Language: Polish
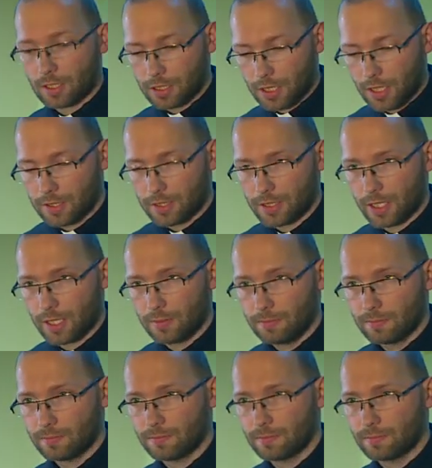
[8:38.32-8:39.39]
księdze,
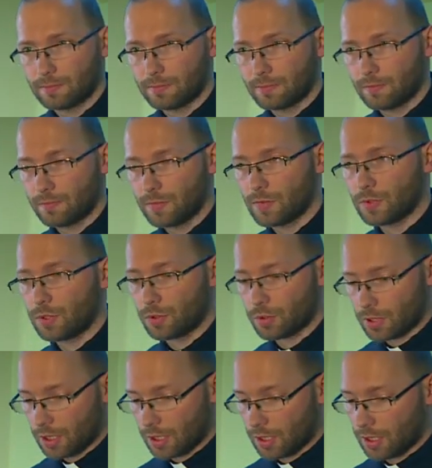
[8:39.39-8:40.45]

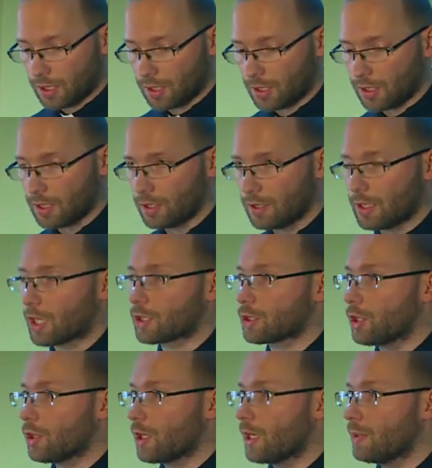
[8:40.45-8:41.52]
drugi na
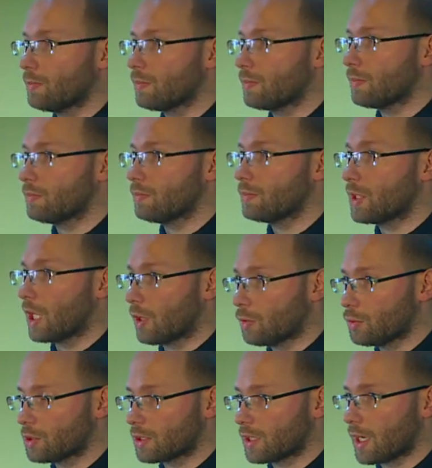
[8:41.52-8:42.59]
czole, na
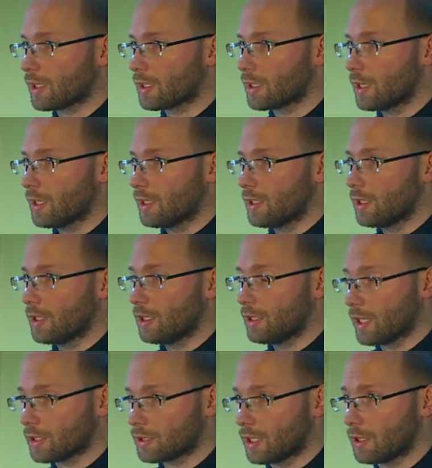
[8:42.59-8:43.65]
ustach i
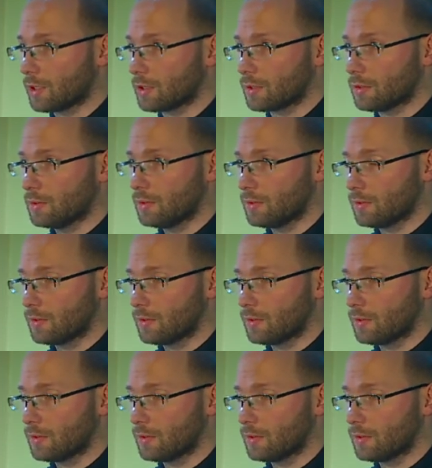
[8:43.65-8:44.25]
na sercu.